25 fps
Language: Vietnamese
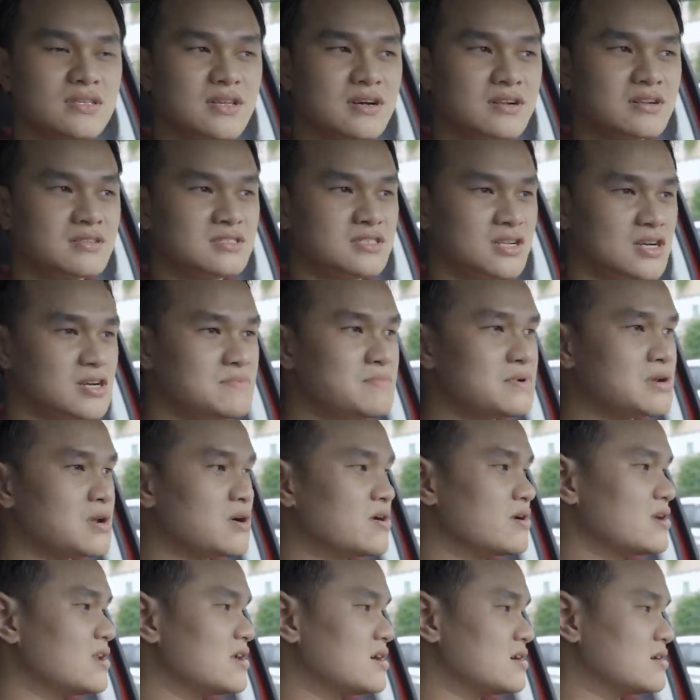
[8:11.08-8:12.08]
thật sự mà
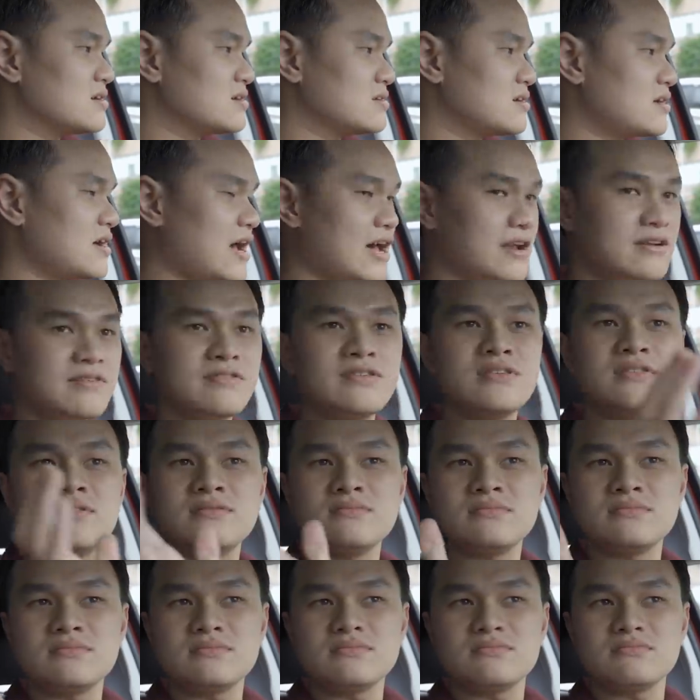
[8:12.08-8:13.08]
nói là
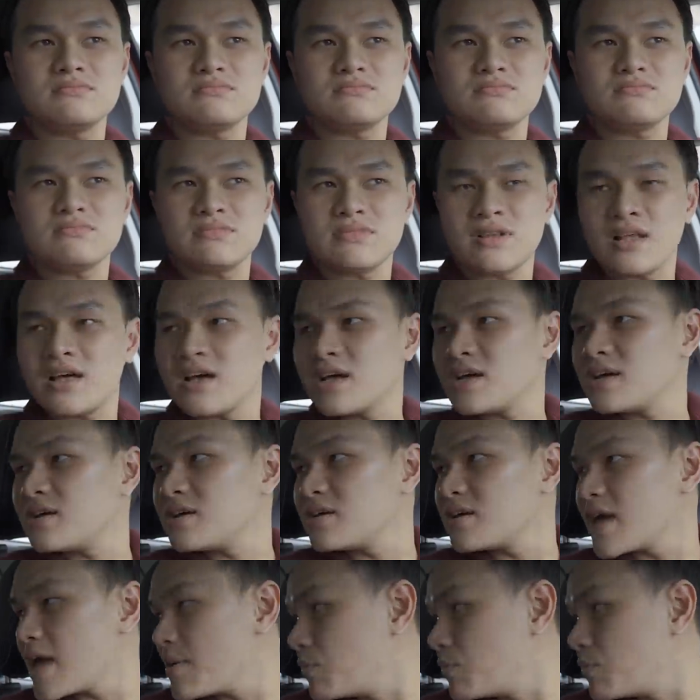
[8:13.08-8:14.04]
anh là